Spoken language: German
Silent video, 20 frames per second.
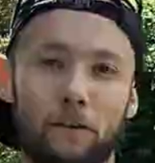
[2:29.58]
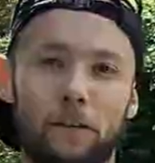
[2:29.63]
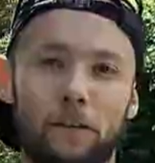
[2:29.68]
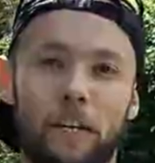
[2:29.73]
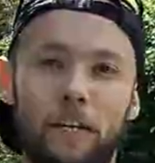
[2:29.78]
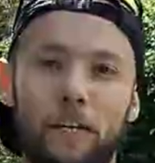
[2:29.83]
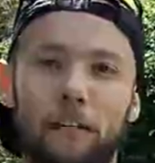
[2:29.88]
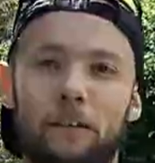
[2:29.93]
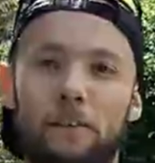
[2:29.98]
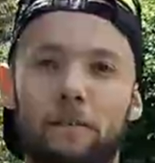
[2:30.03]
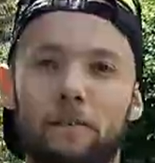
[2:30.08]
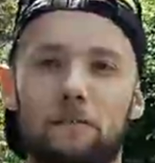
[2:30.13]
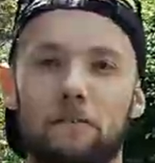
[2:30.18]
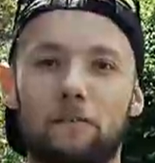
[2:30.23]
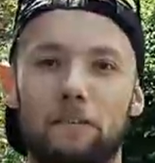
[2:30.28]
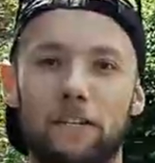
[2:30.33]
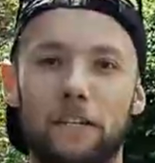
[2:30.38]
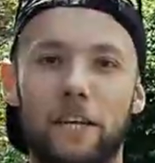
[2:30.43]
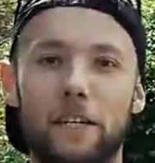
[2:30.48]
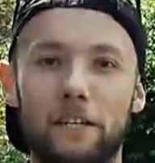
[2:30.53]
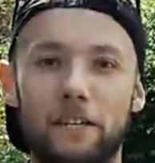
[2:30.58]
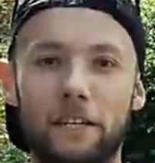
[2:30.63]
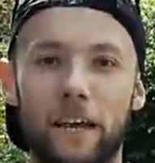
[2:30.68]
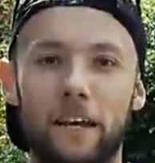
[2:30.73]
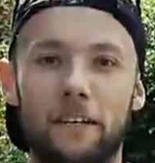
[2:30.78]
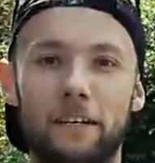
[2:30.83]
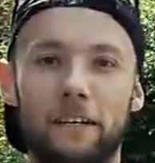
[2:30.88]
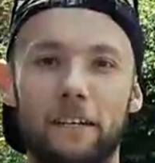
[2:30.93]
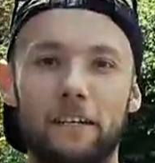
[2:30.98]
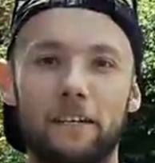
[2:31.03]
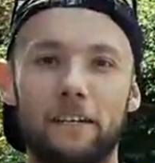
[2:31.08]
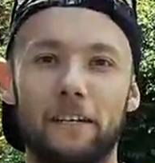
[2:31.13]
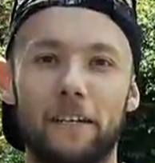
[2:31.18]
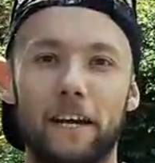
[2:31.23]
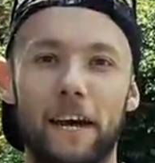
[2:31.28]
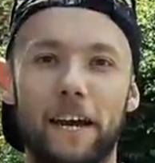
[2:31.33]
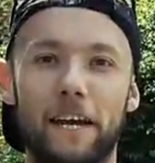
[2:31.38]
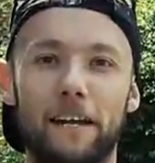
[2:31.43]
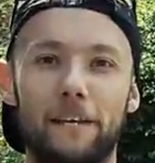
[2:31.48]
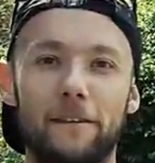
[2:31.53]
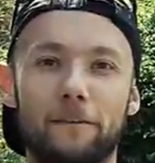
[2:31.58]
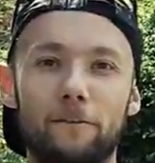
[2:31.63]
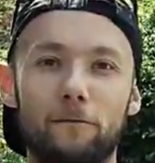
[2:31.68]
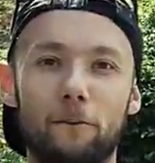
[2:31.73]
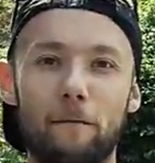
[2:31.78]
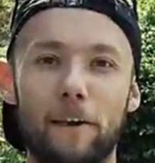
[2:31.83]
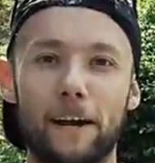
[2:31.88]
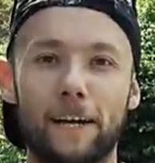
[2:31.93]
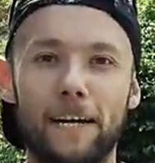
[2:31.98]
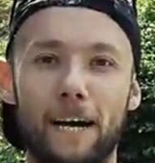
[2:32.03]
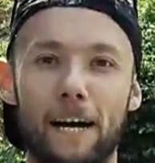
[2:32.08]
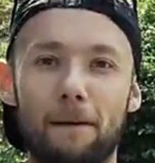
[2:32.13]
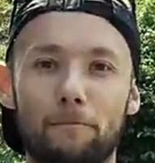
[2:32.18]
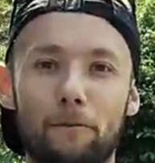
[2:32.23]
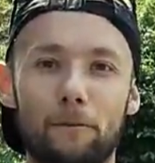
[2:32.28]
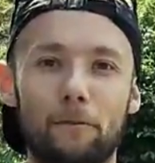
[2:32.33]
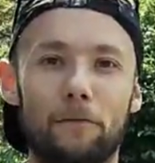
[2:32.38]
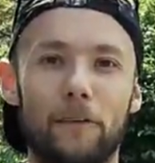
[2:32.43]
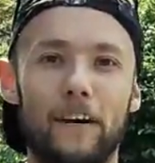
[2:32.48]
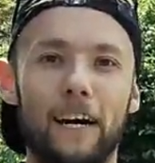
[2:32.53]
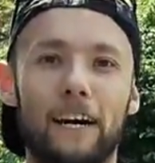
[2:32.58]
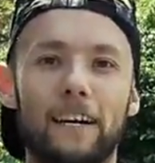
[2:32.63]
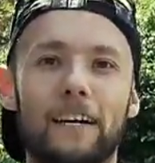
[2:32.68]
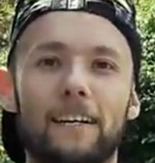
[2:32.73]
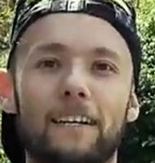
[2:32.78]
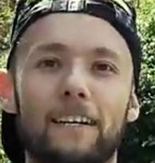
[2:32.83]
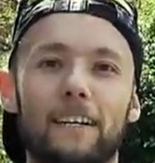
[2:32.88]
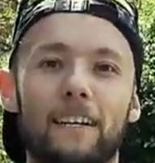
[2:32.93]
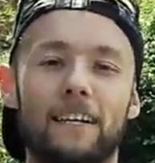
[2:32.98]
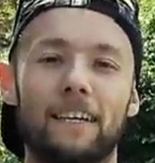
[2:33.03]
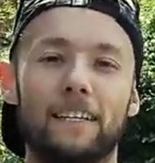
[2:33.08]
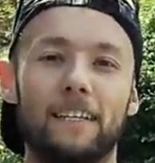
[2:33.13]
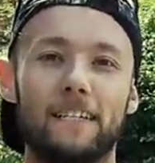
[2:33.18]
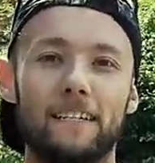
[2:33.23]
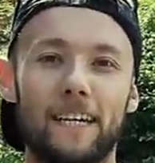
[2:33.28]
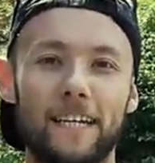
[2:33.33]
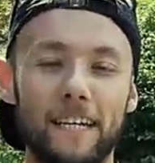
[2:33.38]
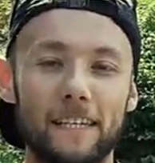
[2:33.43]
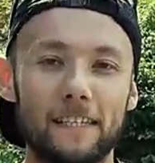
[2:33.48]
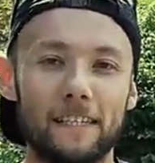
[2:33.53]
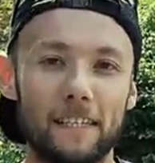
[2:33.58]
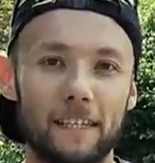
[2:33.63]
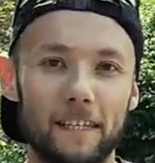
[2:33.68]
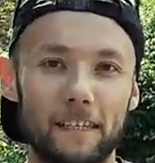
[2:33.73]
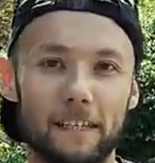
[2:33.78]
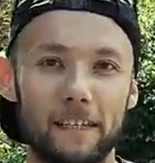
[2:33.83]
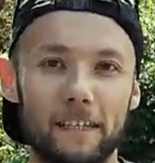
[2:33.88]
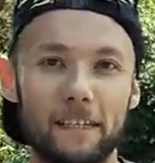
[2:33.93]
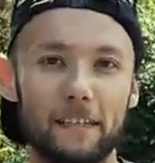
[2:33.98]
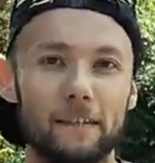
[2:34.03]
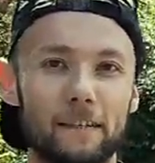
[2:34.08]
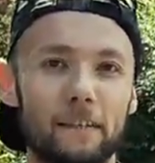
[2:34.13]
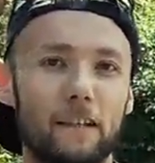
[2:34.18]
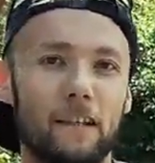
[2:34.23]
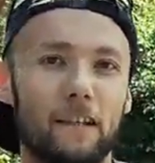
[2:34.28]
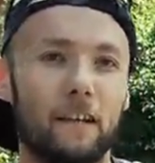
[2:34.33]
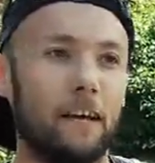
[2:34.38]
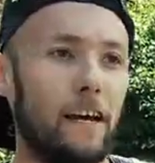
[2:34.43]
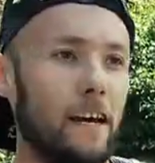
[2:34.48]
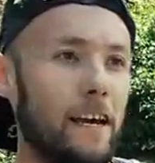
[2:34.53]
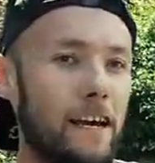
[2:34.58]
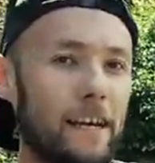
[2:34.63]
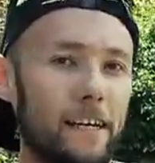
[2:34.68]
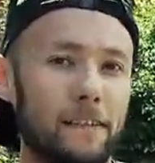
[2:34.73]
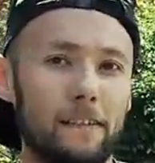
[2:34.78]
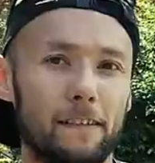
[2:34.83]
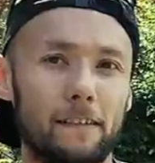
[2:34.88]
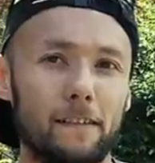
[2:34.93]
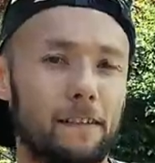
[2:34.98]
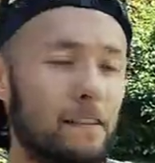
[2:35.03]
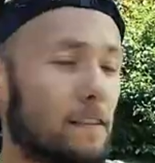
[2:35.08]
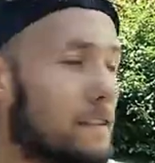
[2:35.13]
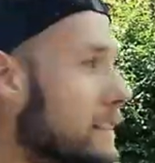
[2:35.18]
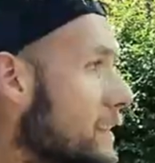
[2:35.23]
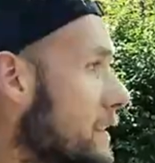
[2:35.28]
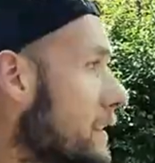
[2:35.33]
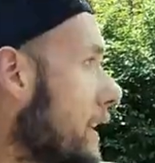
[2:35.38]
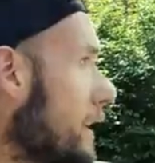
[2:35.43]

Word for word: wahrscheinlich, schnelle Strecke, richtig geil, nur bergab und flach. Das ändert sich jetzt hier. Erstens, die